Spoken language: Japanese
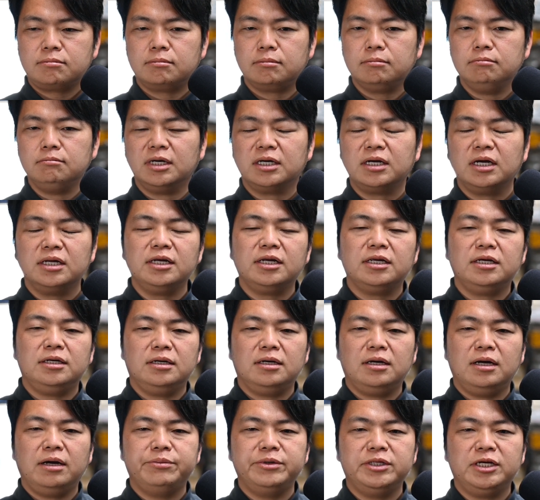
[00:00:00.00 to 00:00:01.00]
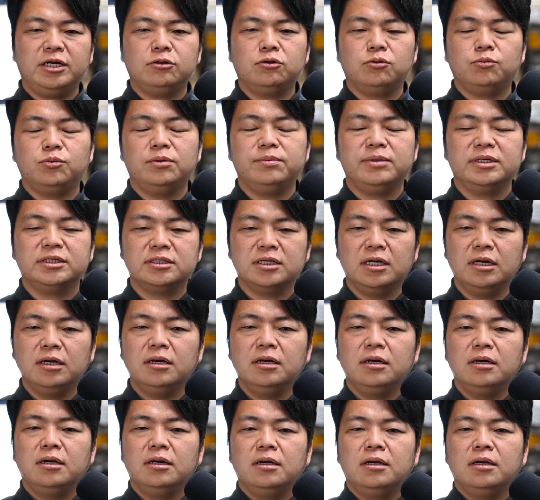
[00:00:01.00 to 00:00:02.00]
まあ、かなり危ないと思います、
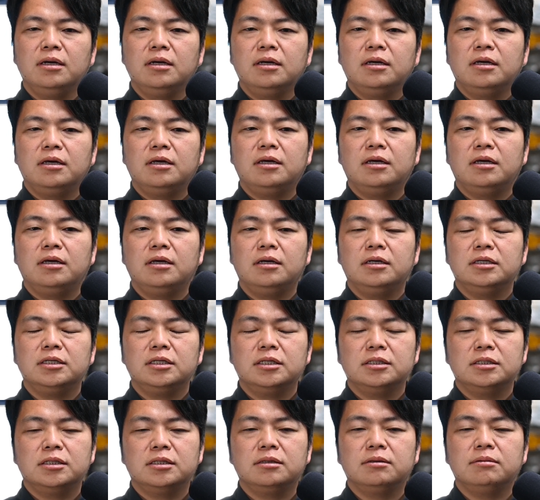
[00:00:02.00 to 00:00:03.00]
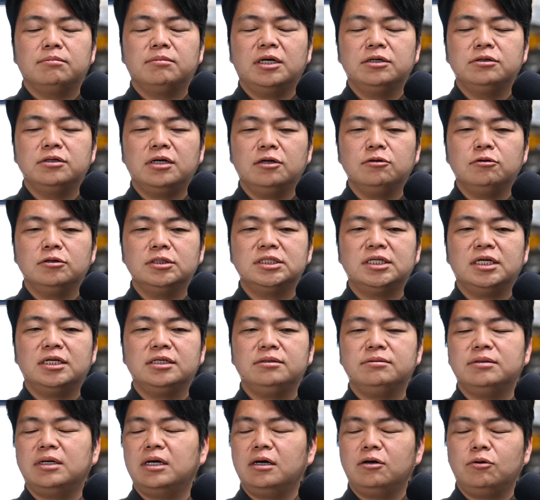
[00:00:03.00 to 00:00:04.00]
えー、マフラーの下
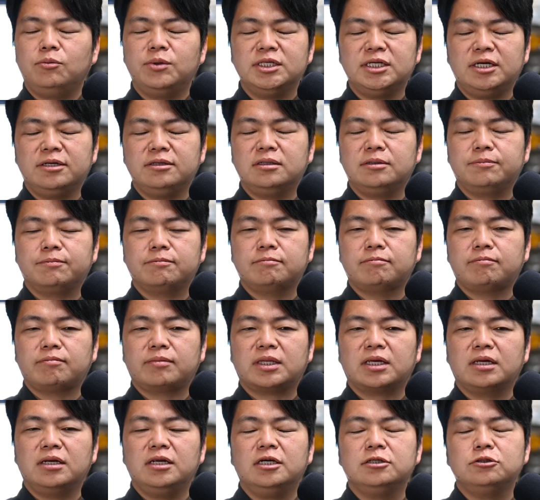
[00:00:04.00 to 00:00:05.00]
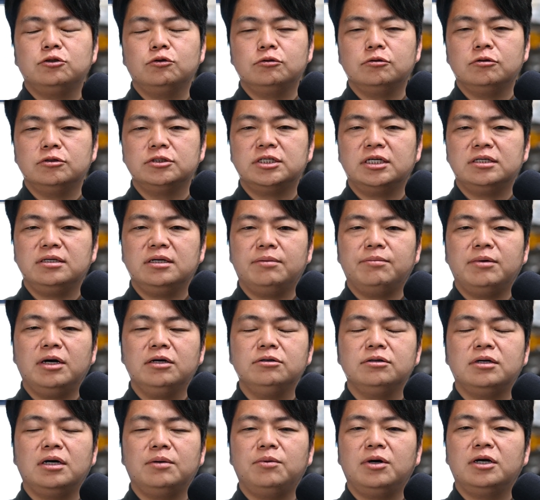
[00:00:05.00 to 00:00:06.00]
にはごめんなさいリアショックの下には
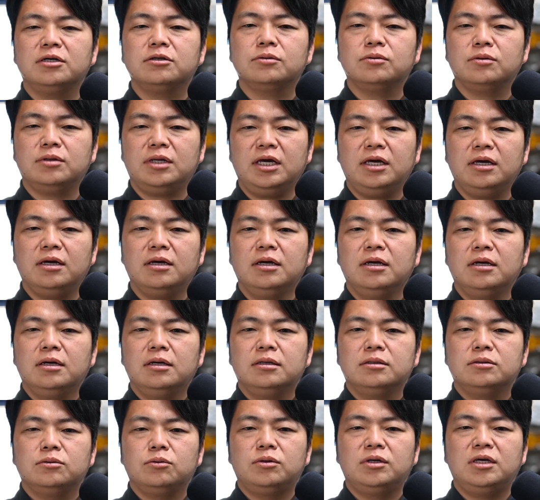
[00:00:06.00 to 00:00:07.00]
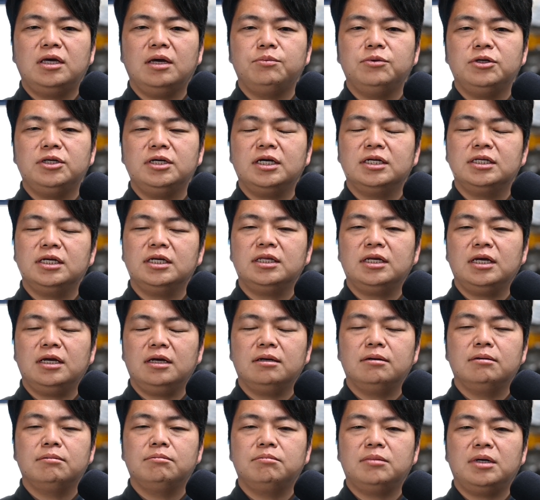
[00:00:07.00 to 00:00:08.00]
マフラーもあるので煙が出て、
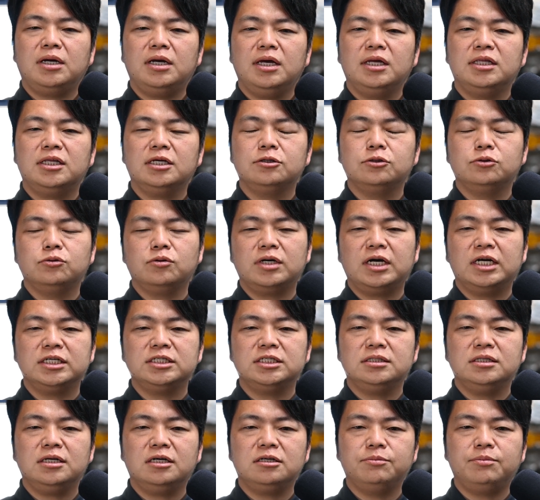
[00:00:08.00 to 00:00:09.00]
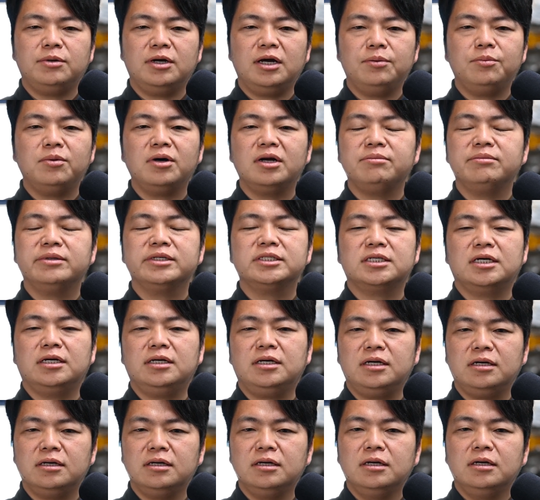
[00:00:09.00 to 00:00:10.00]
まあ、下手すると火事になる場合もありますか
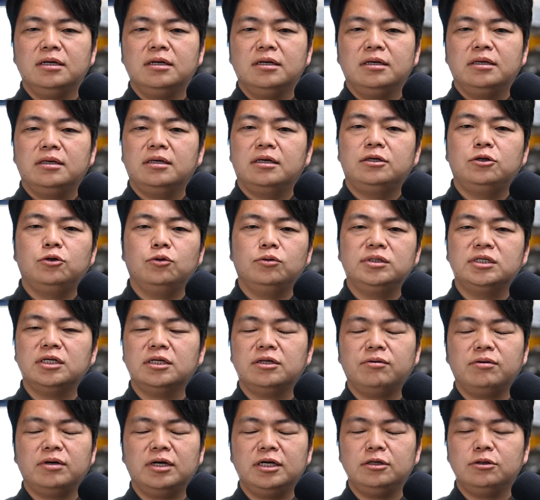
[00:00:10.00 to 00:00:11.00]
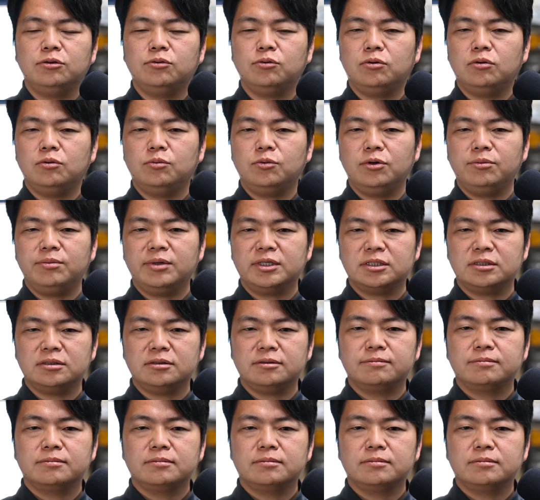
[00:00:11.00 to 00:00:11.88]
ら気をつけた方がいいと思います